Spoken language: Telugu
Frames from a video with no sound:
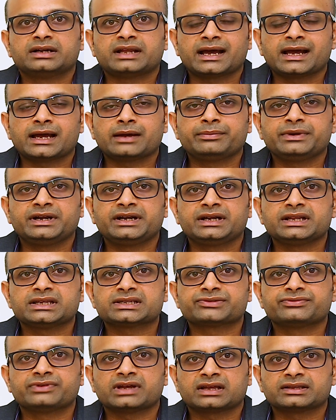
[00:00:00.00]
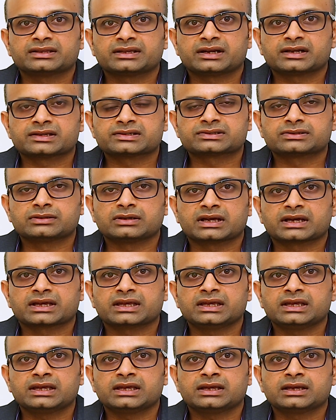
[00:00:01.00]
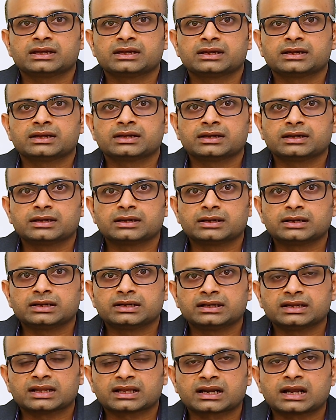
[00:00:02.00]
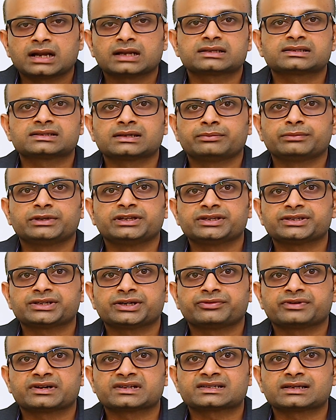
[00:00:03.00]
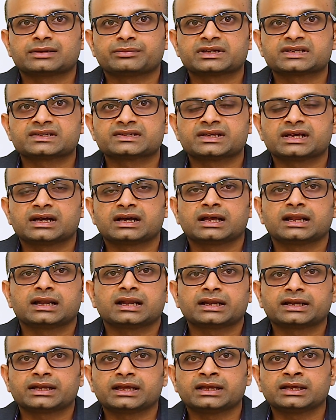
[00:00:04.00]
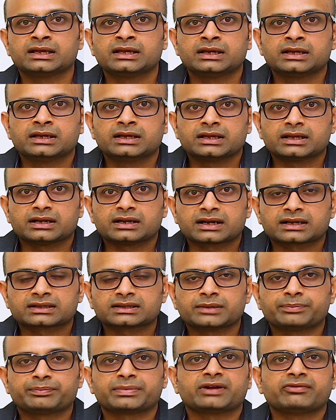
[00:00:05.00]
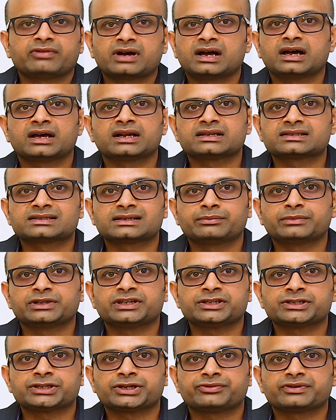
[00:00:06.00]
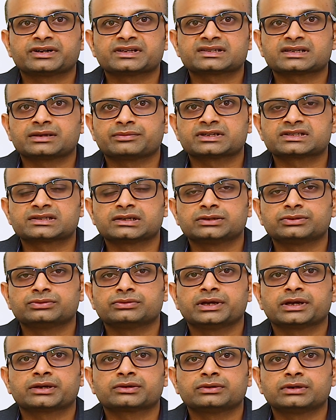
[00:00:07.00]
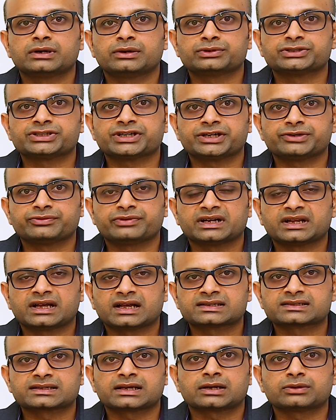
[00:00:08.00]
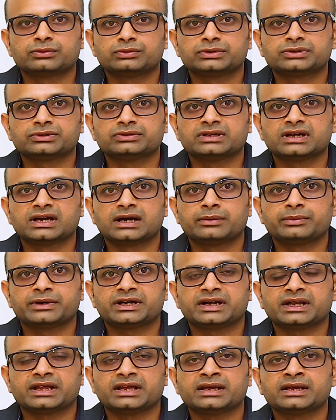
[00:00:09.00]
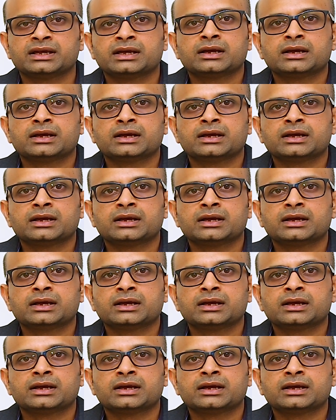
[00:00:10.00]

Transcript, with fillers: డయాబెటీస్ వ్యాధిగ్రస్తులకి నరాలకు సంబంధించినటువంటి సమస్య అలానే రక్త ప్రవాహానికి సంబంధించినటువంటి సమస్యలు ఎక్కువగా వచ్చేటువంటి ఆస్కారం ఉంటుంది కాబట్టి